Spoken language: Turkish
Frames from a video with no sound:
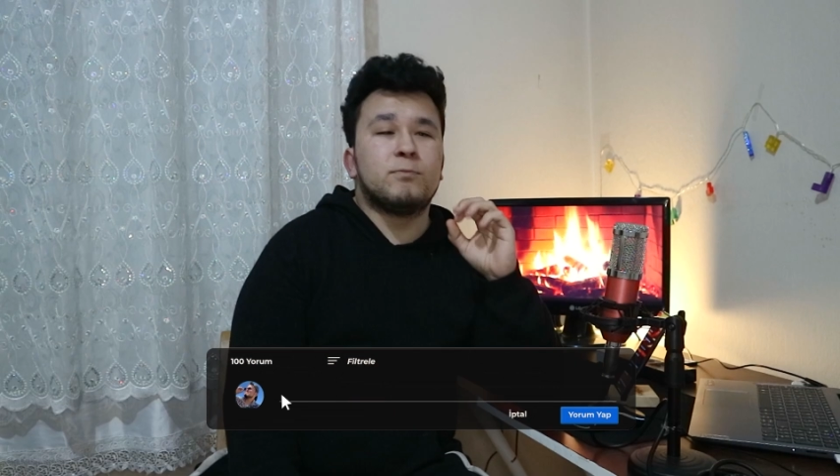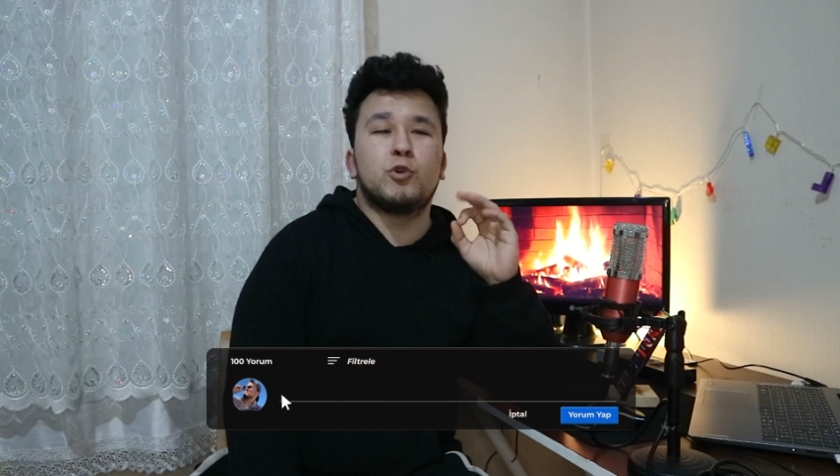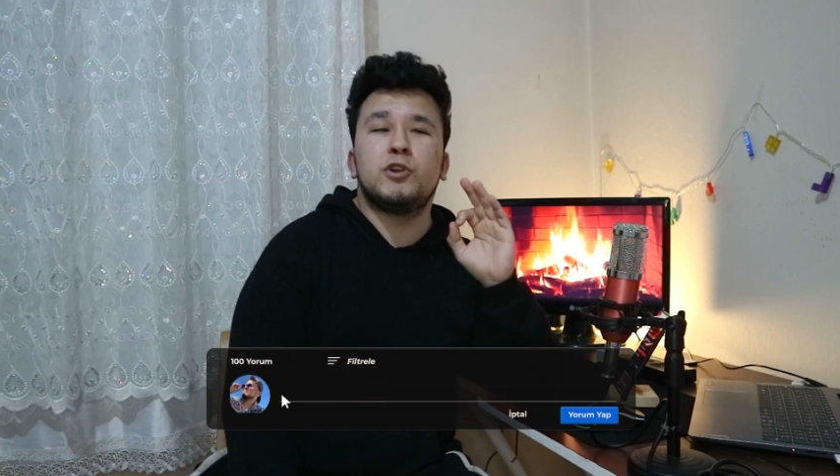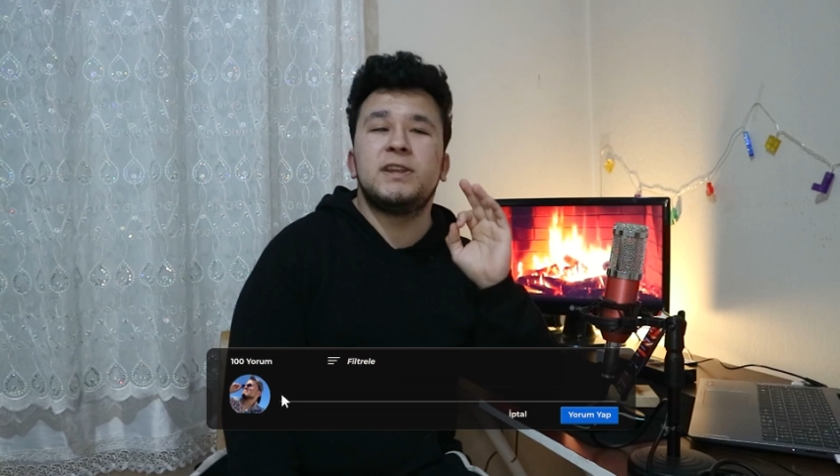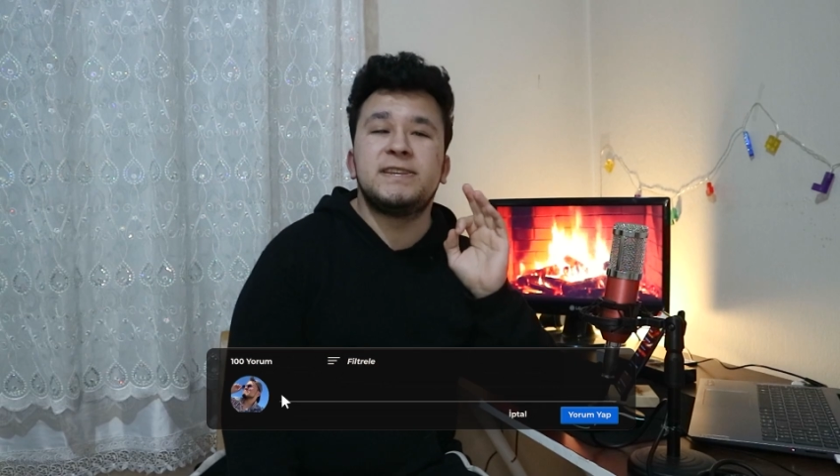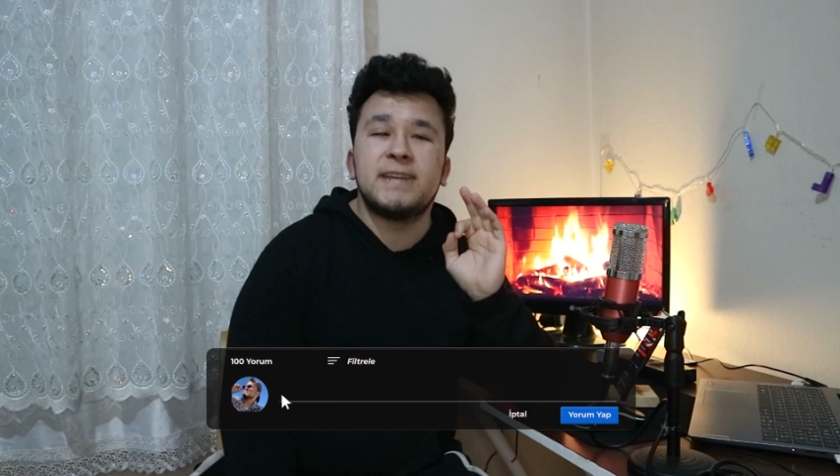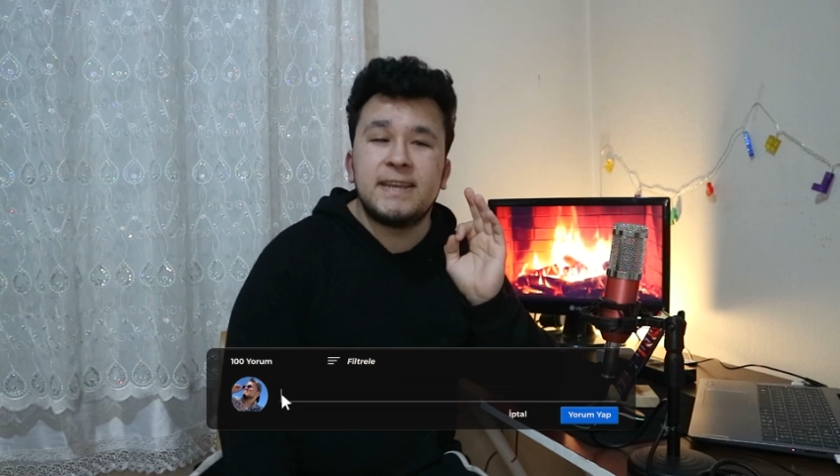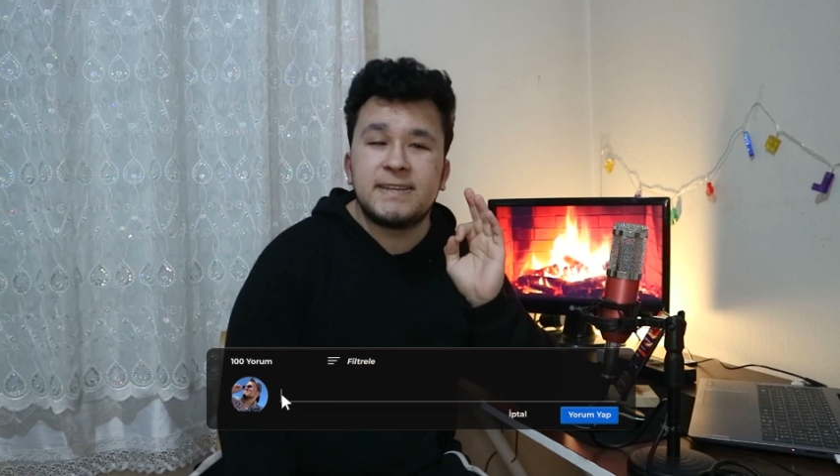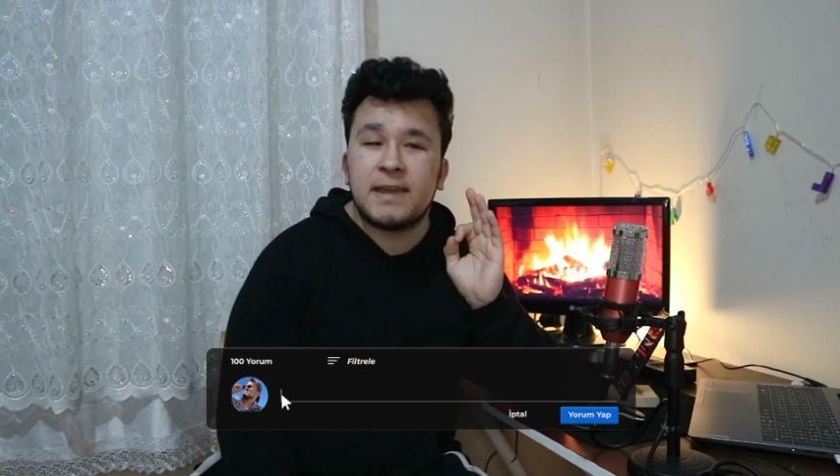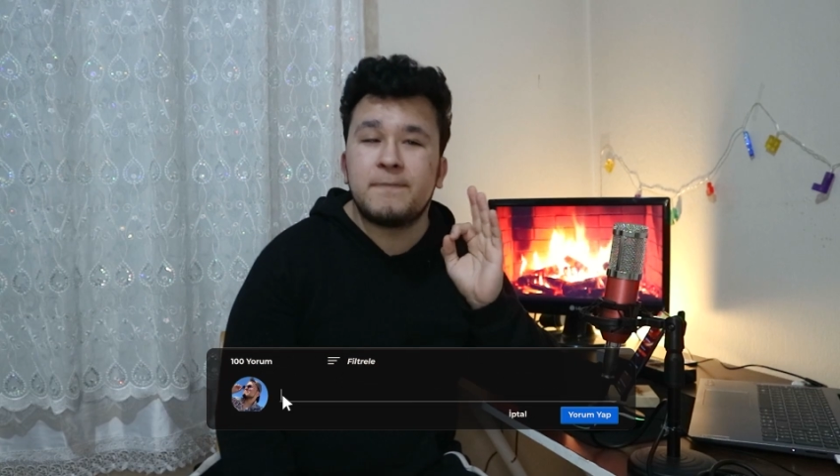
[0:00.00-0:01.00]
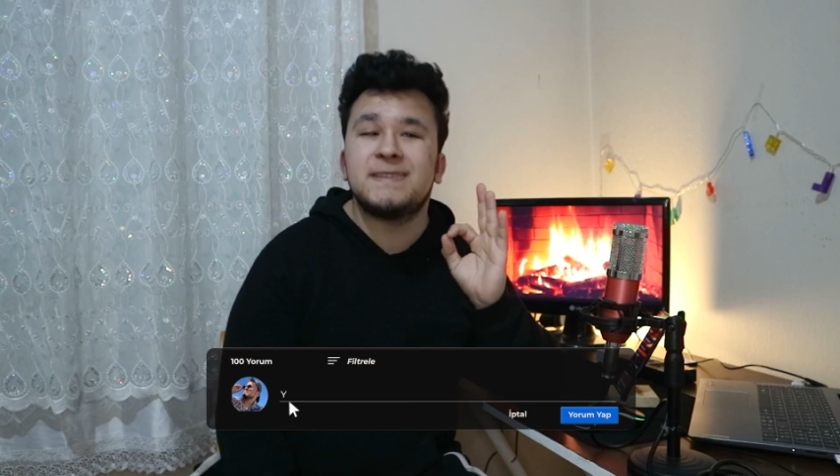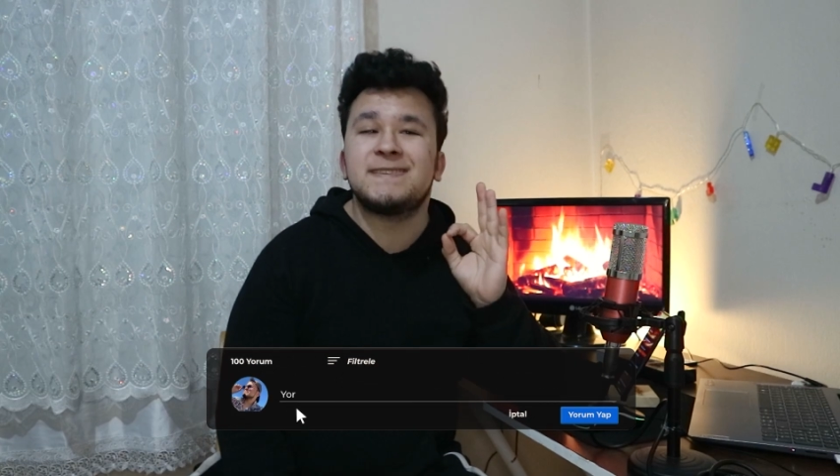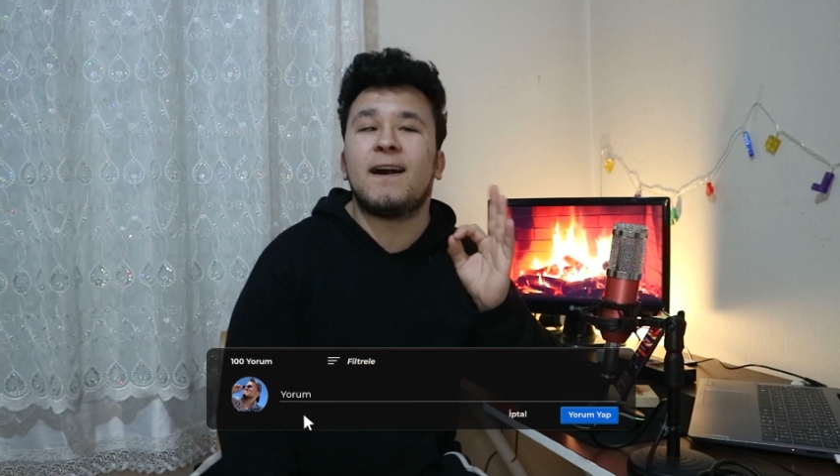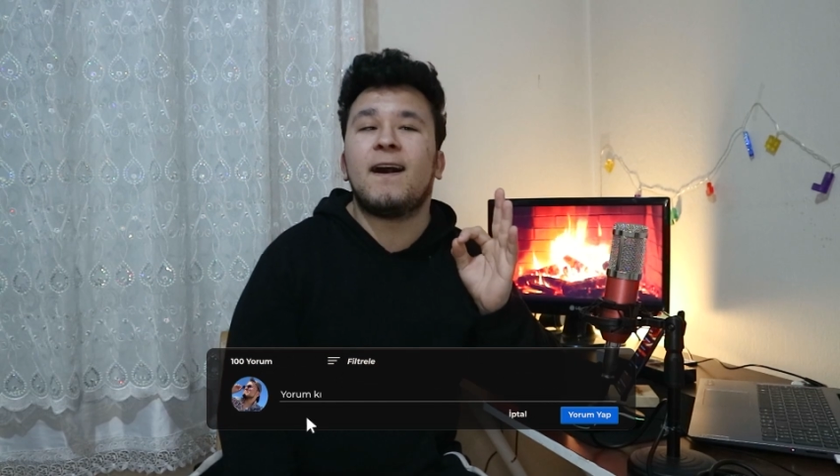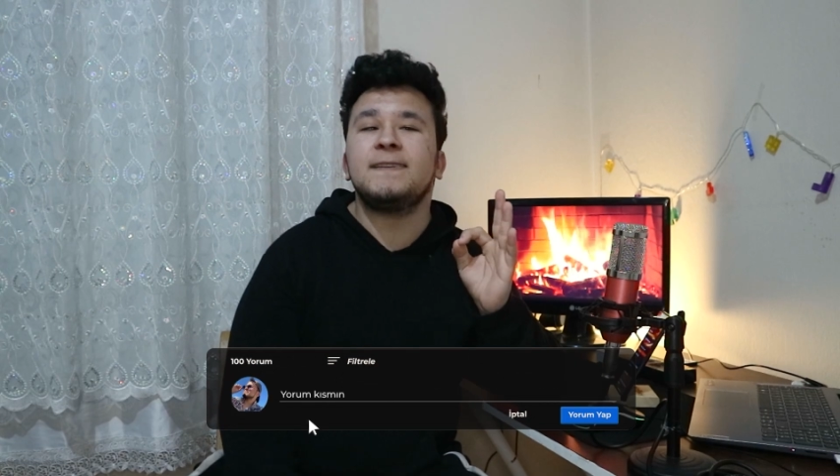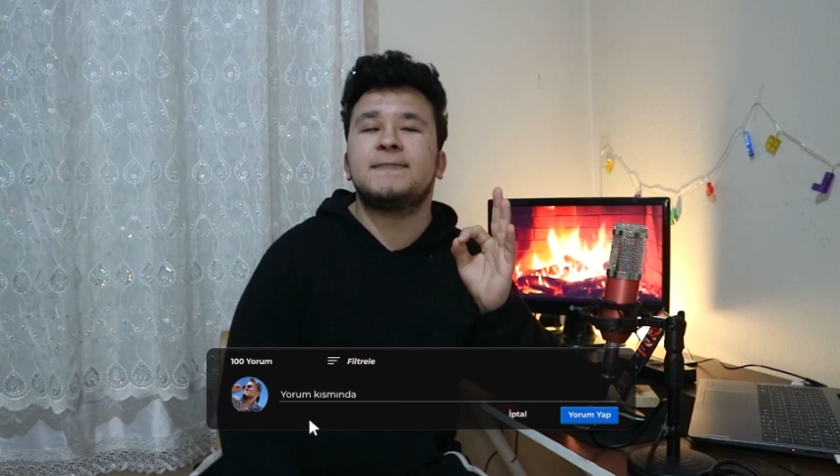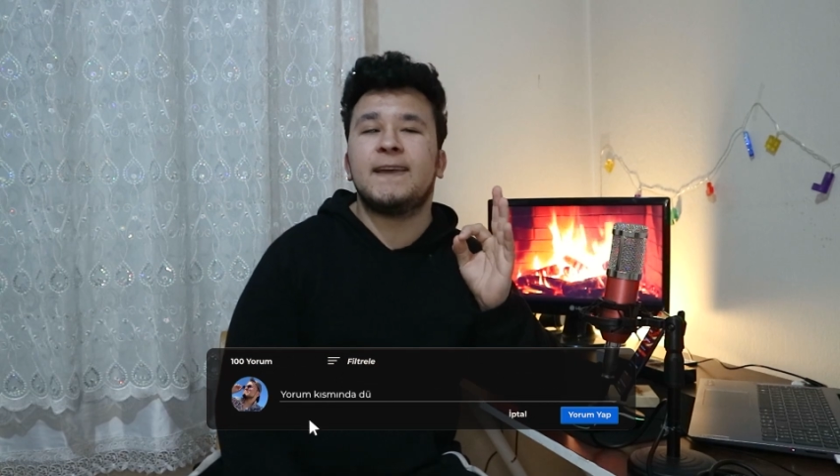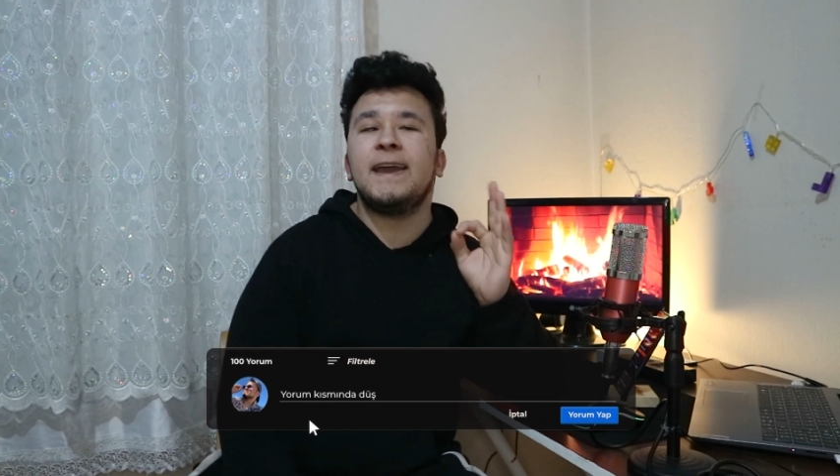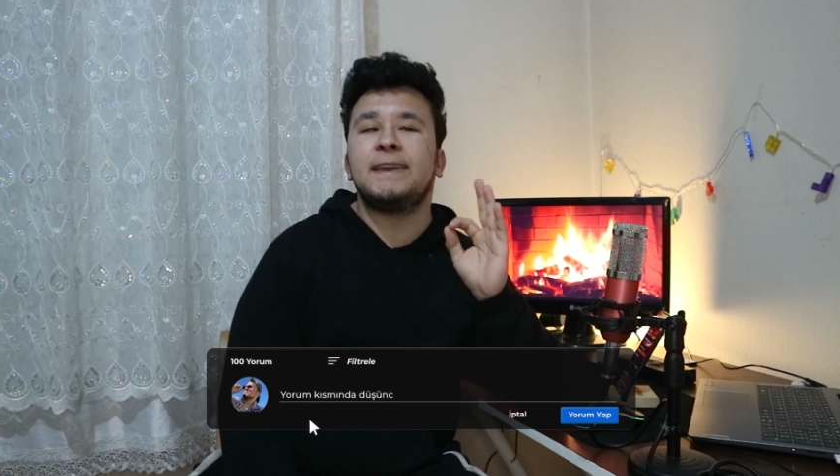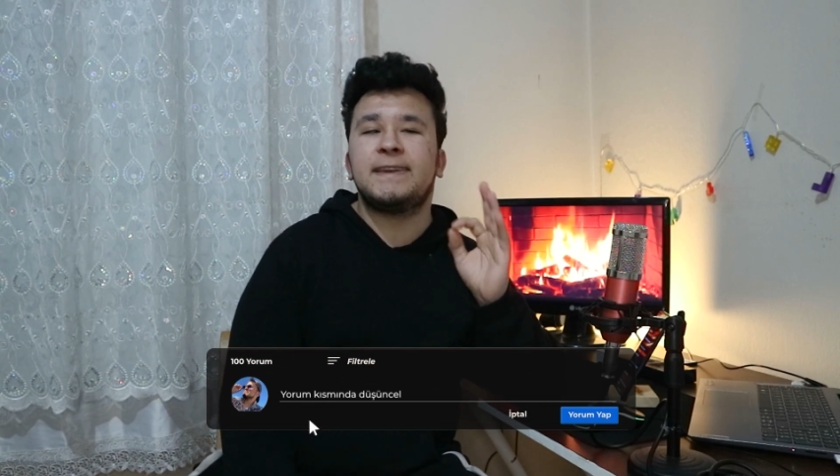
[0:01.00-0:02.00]
Bugün inceleyeceğimiz saat
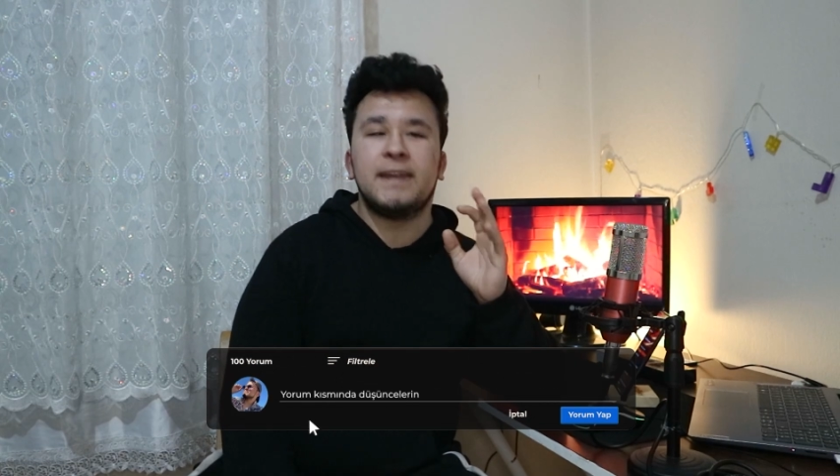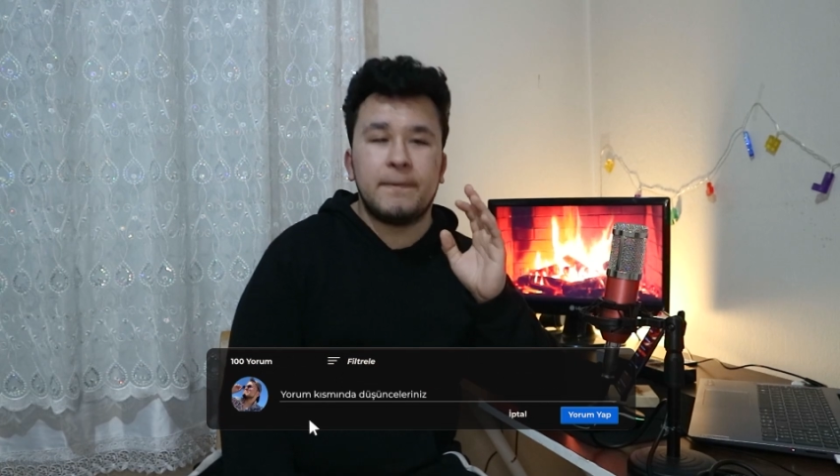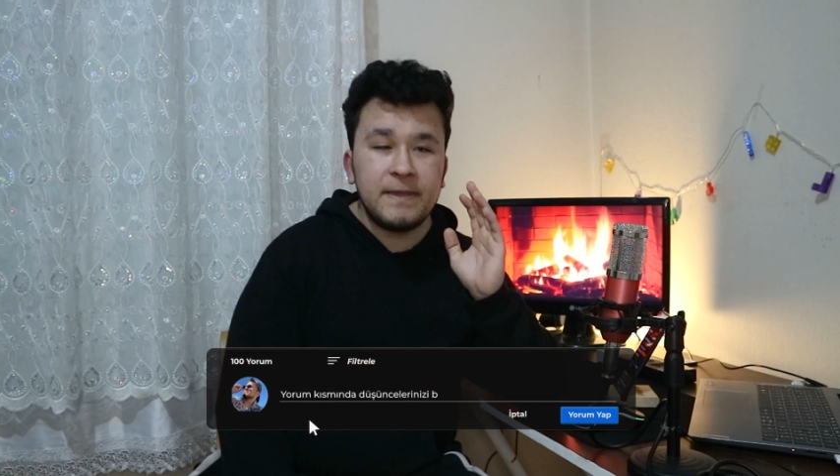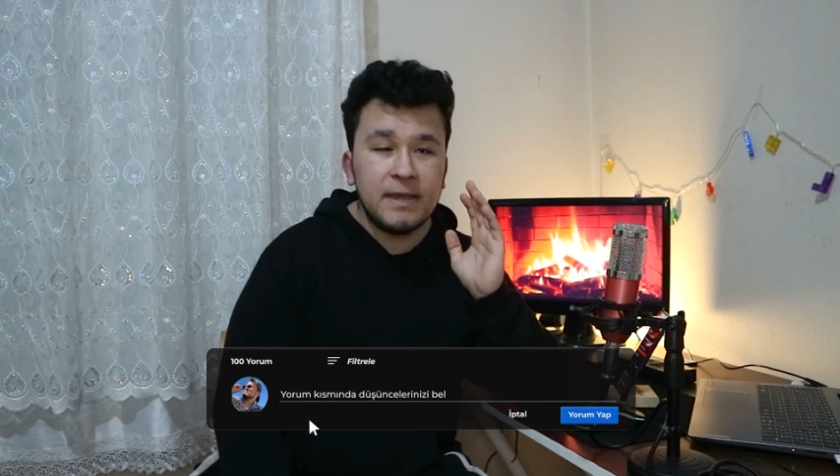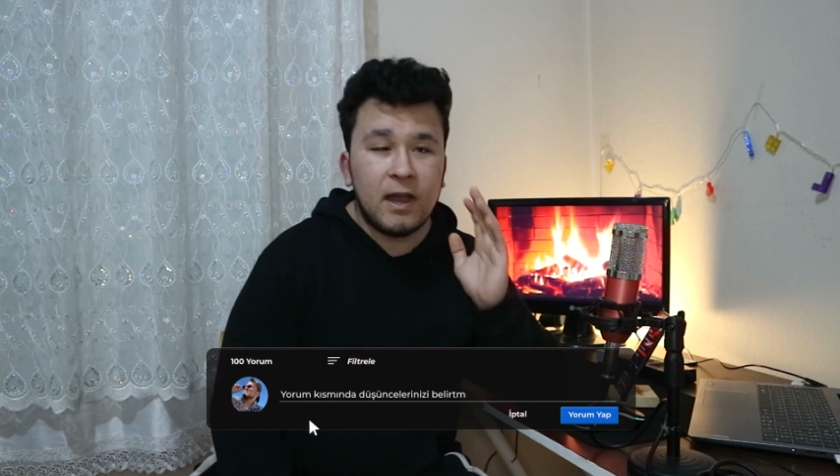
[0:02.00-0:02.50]
de yine bir